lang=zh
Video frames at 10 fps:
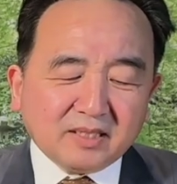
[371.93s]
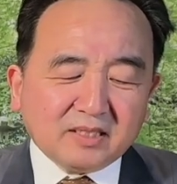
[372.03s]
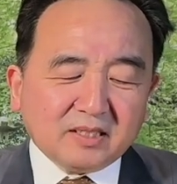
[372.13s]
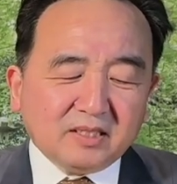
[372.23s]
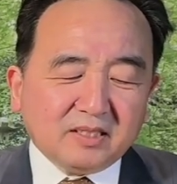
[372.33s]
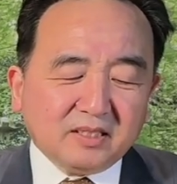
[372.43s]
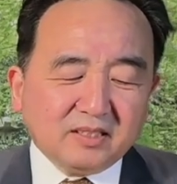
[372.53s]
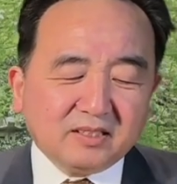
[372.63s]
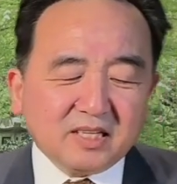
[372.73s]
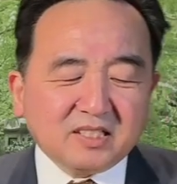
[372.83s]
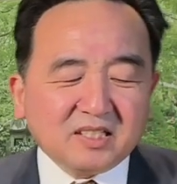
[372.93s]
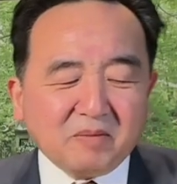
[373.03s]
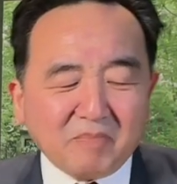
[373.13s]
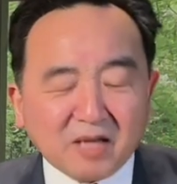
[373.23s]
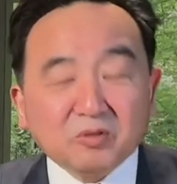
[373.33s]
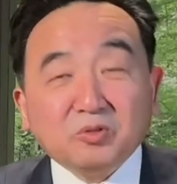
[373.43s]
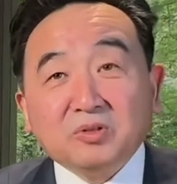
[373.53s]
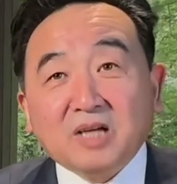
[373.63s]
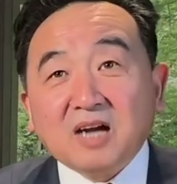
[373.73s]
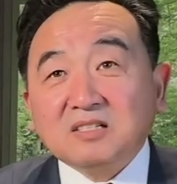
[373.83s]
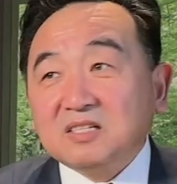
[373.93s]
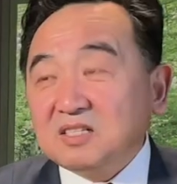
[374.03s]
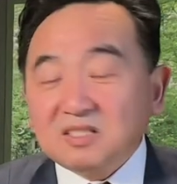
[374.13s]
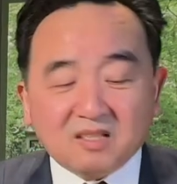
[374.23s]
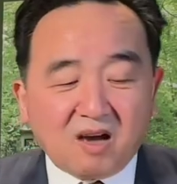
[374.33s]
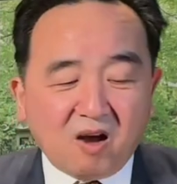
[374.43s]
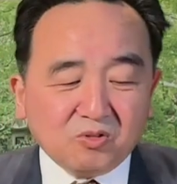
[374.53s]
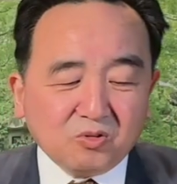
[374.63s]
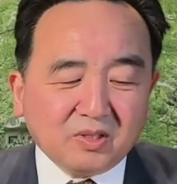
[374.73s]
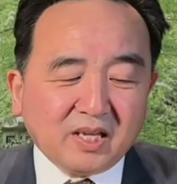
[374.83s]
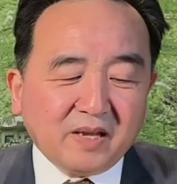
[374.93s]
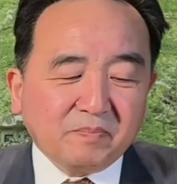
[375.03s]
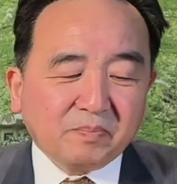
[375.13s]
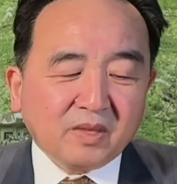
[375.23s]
这是这是个蛮有趣的。二十四号昨天，